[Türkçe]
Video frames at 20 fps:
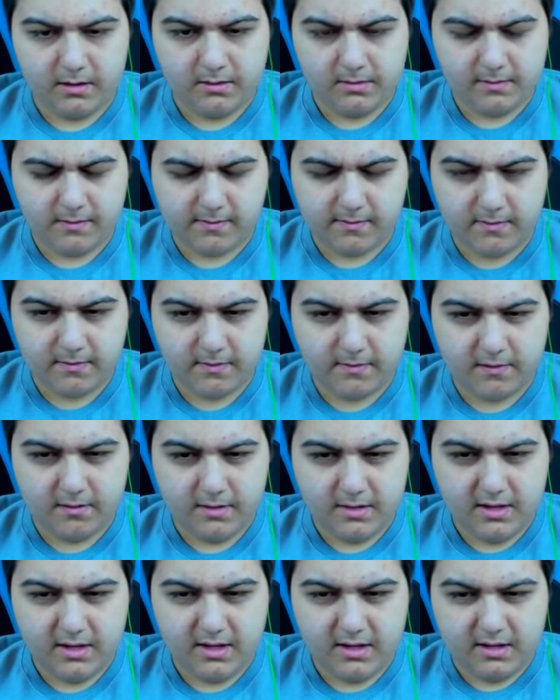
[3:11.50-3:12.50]
Bu
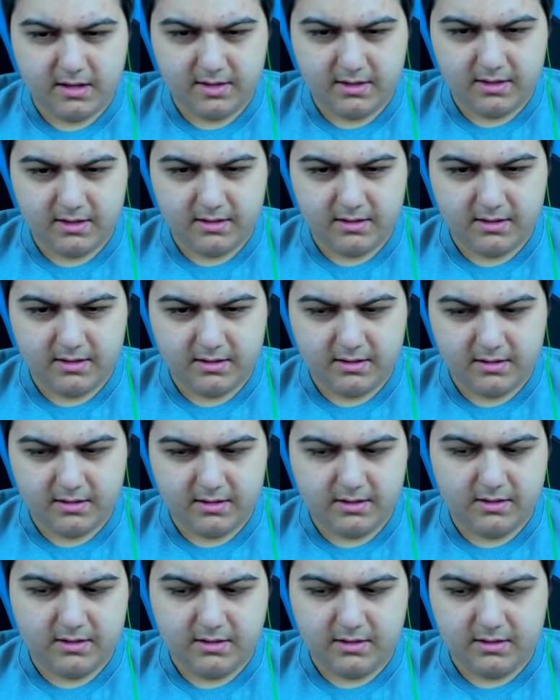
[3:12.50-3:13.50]
sıfır.
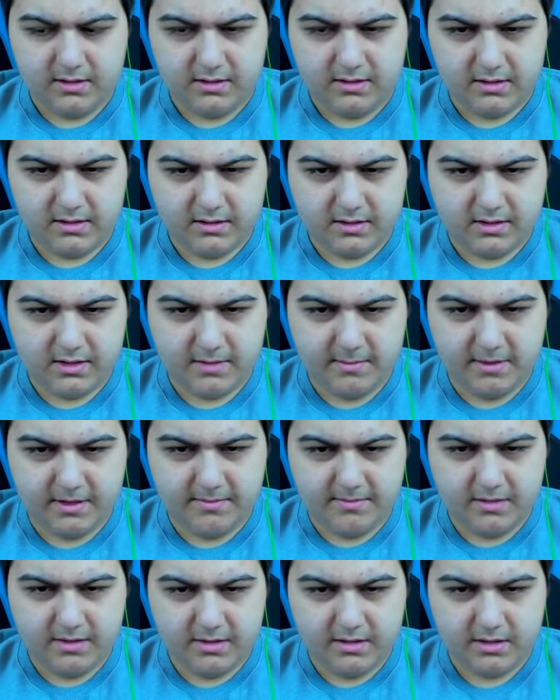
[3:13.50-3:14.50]
Tamam.
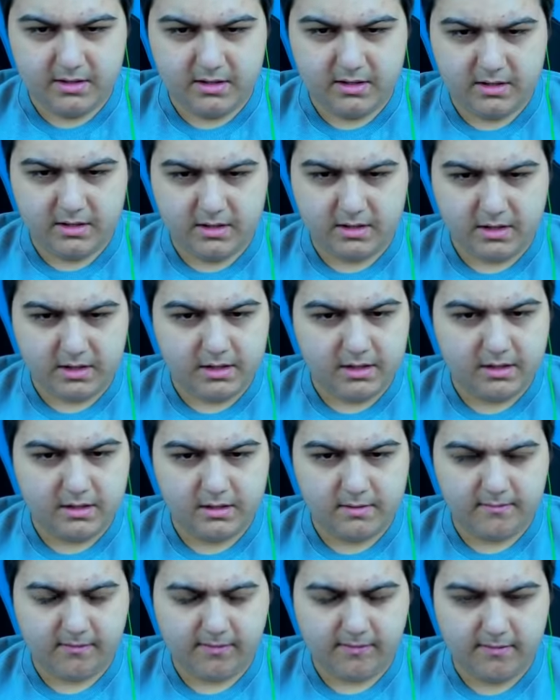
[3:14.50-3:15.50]

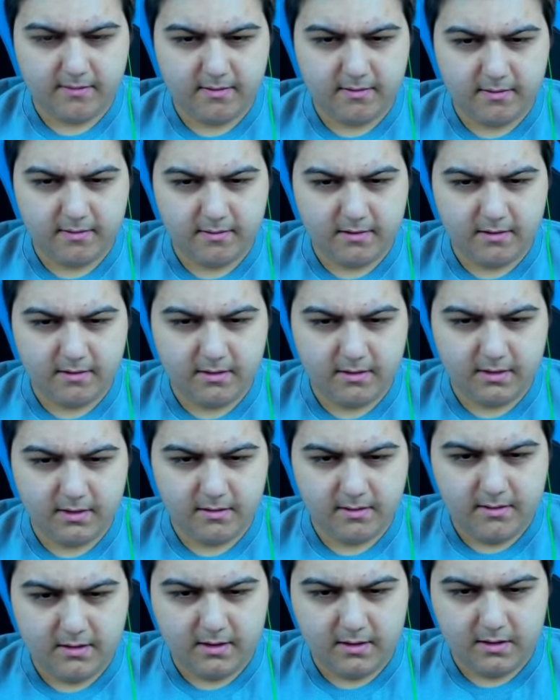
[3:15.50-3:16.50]
Beş. 8.
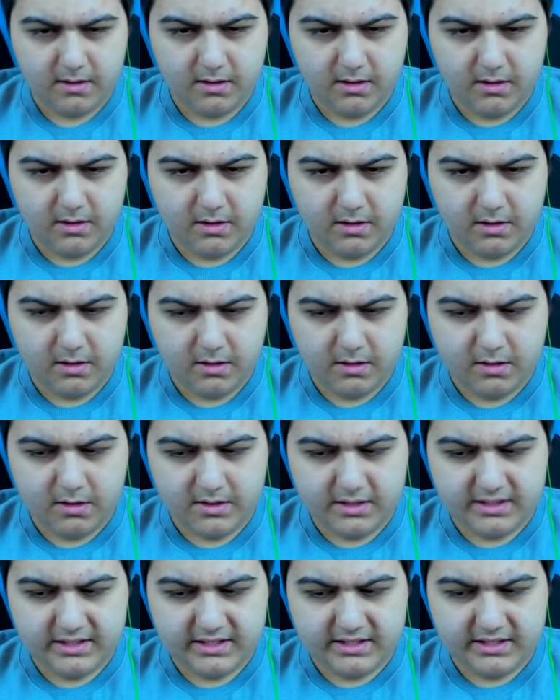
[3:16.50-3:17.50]
Ee,
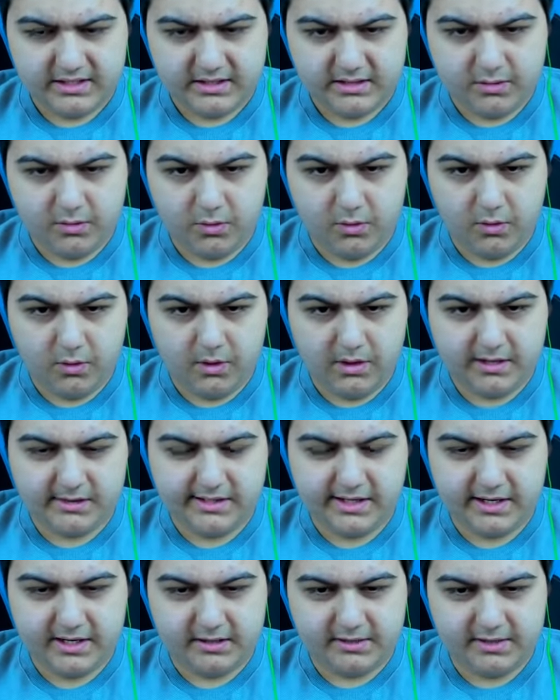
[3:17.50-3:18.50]
Oha
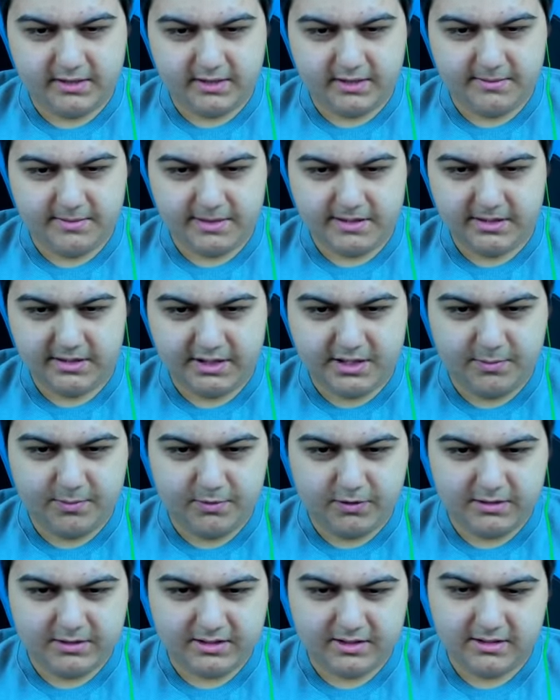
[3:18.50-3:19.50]
tek attın Ahmet. 2
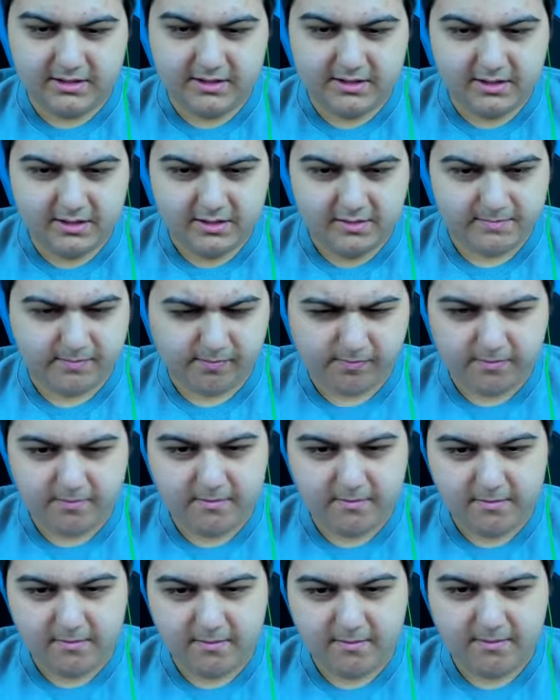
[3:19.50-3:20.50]
puansın.
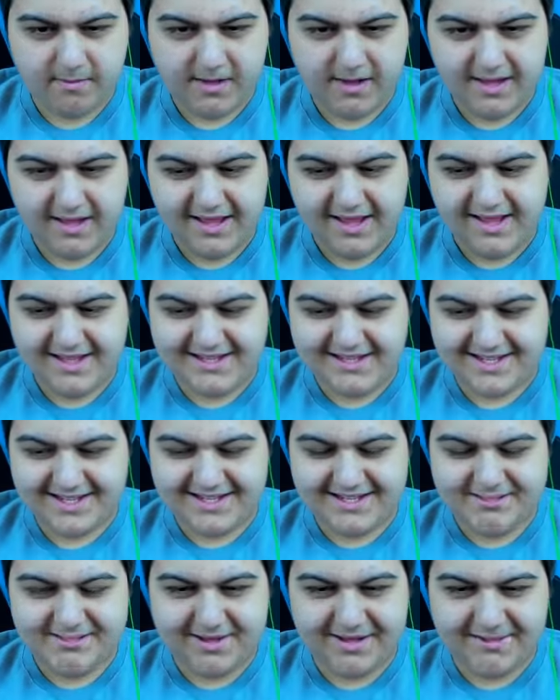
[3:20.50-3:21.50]
Hadi bakalım.
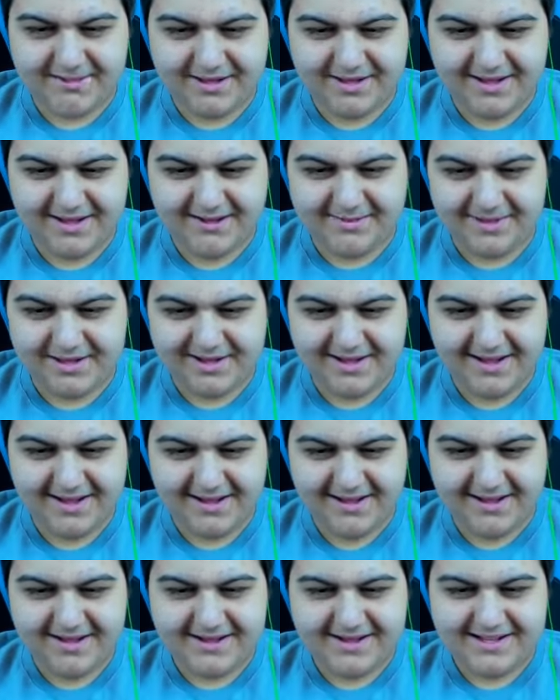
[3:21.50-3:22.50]
Sekiz mermi. Oha.
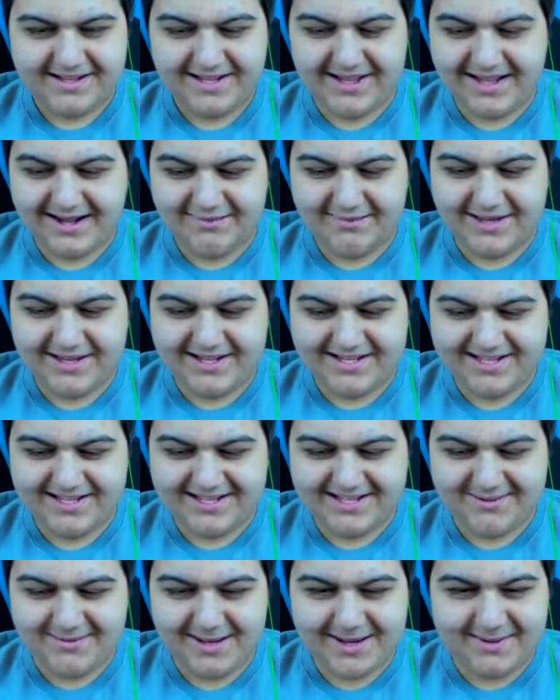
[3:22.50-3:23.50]
Harbiden
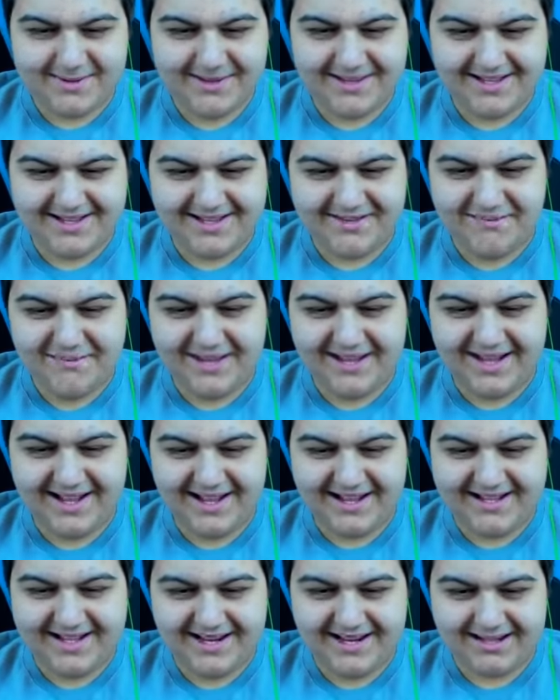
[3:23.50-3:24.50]
8 mermiydi adam bildi ha
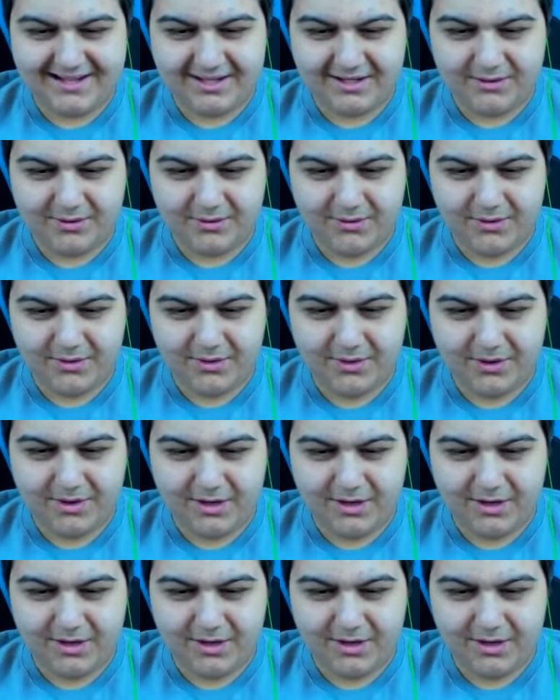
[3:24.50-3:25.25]
tek attı. doğru